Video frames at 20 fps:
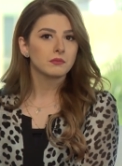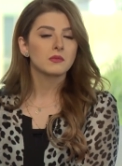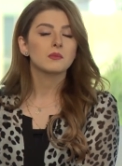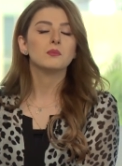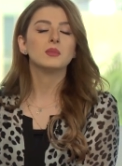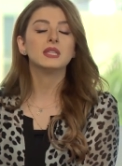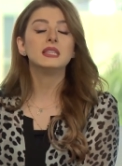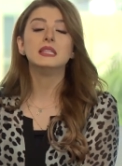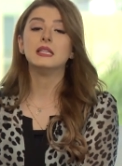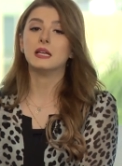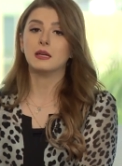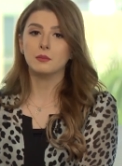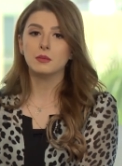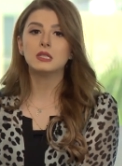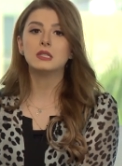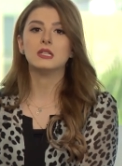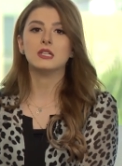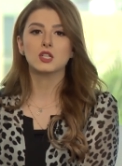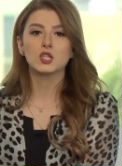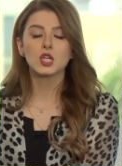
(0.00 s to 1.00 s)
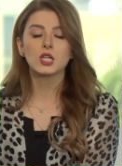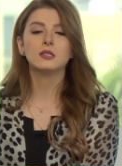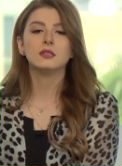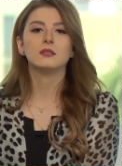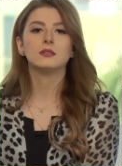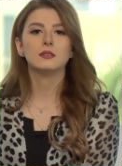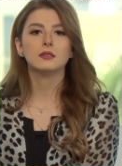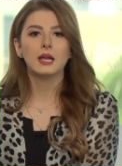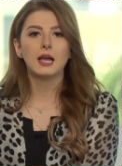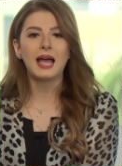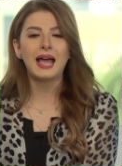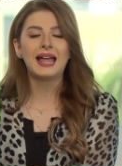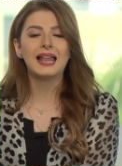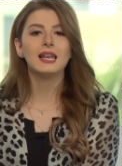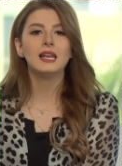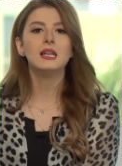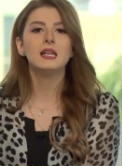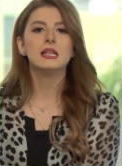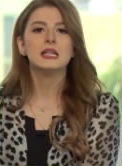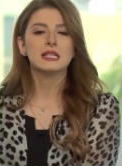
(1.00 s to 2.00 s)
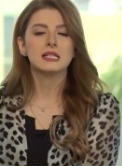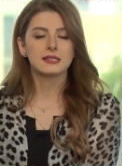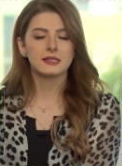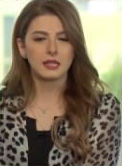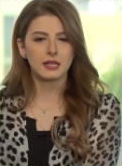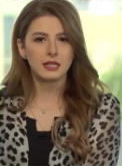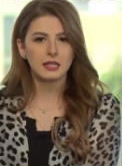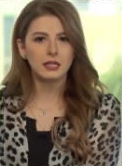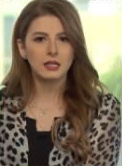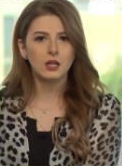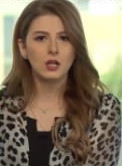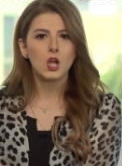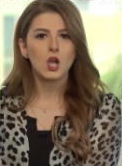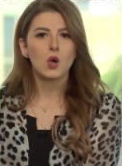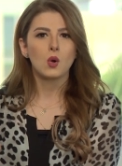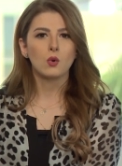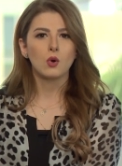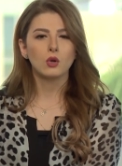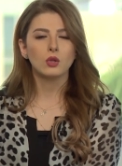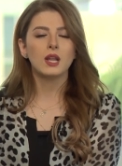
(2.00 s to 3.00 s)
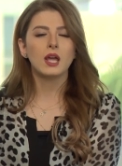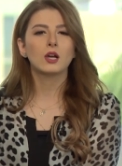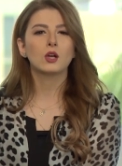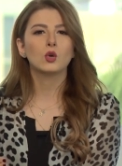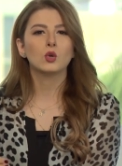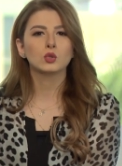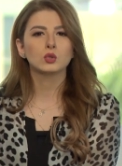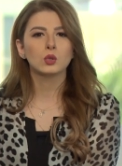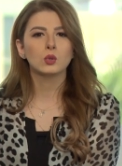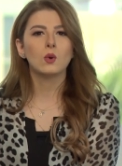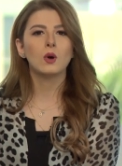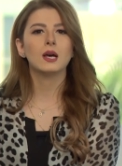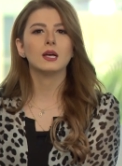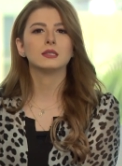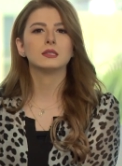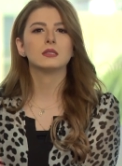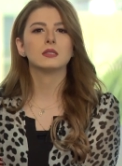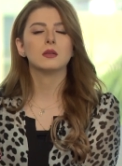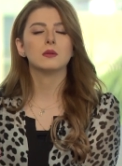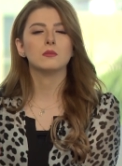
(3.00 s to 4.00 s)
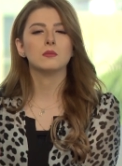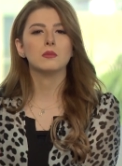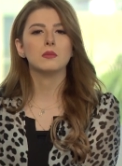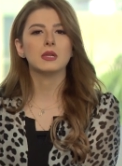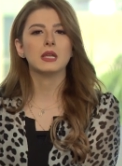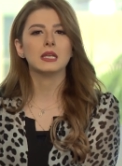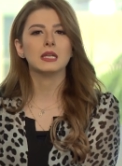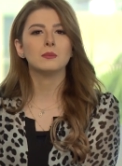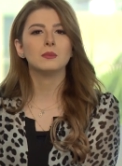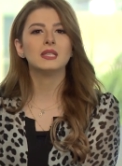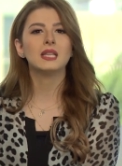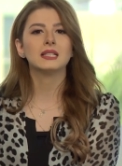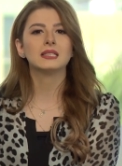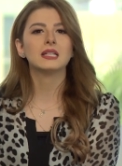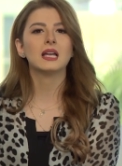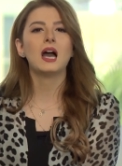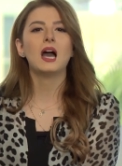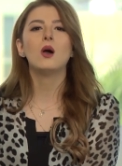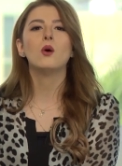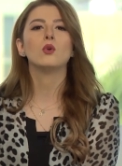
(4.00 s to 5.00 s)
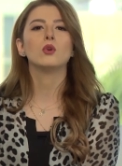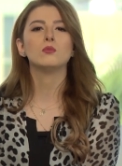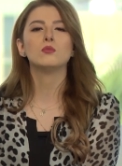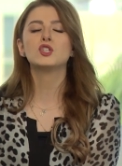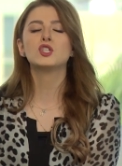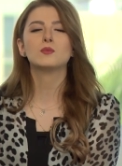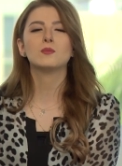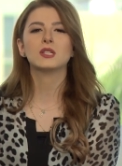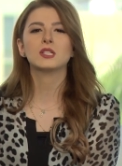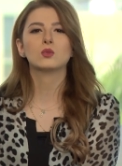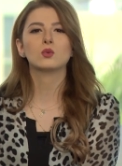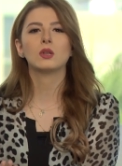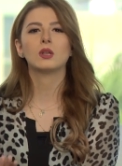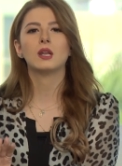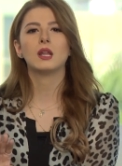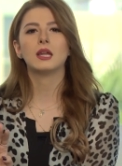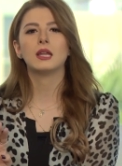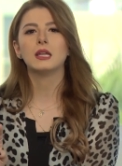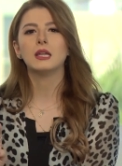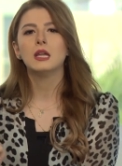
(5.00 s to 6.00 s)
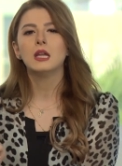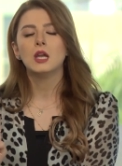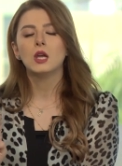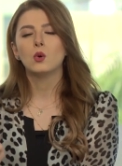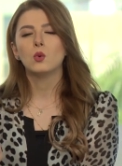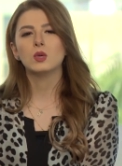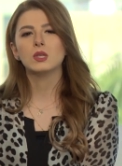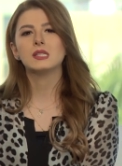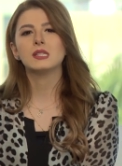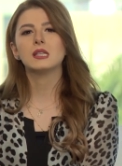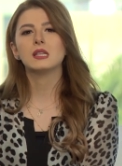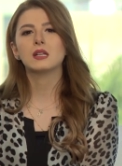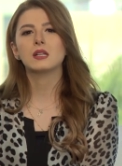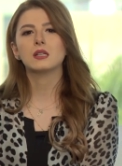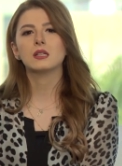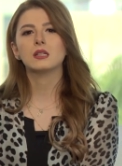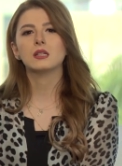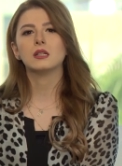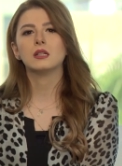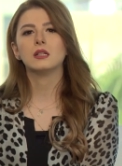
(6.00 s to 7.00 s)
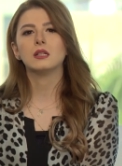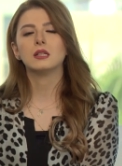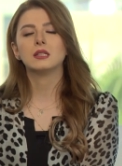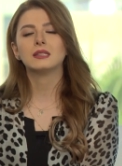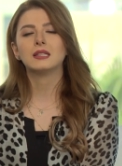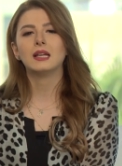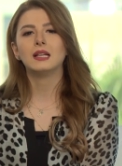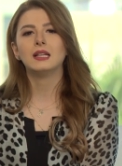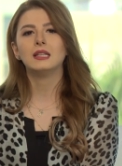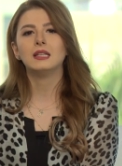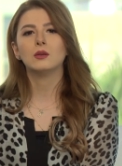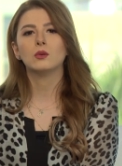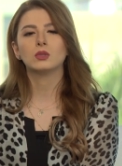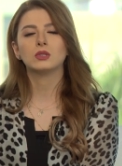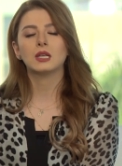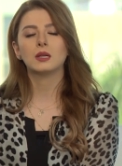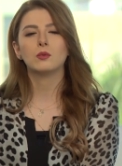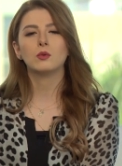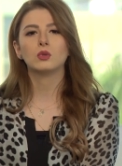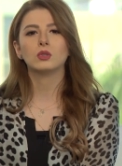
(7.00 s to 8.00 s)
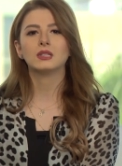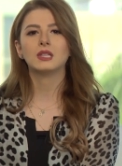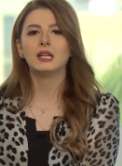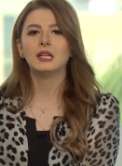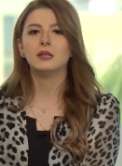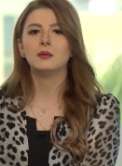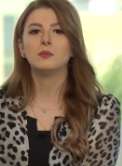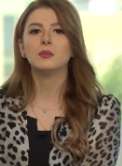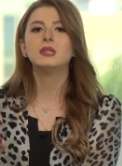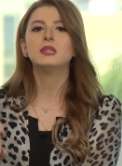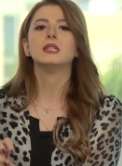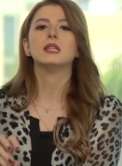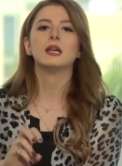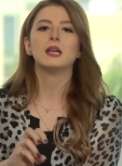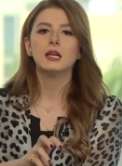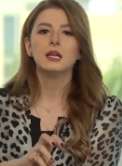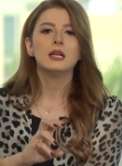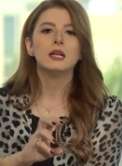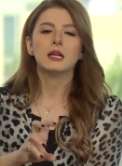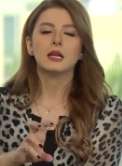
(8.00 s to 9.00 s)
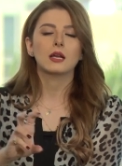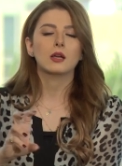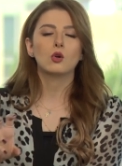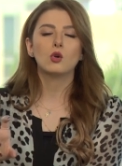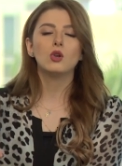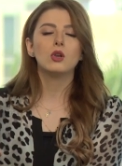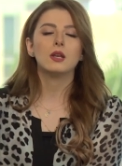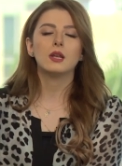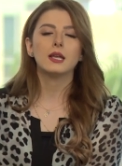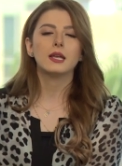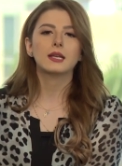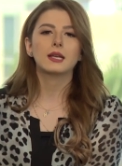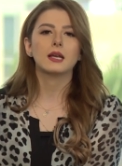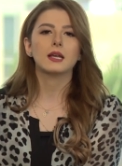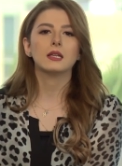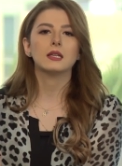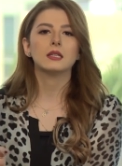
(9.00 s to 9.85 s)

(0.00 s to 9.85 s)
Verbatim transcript: بدنا بدنا جد حل سريع وهناك خطوات يعني بدها تعاون مش بس والله وزير آه، التعليم والتربيه والتعليم بدنا كل هيك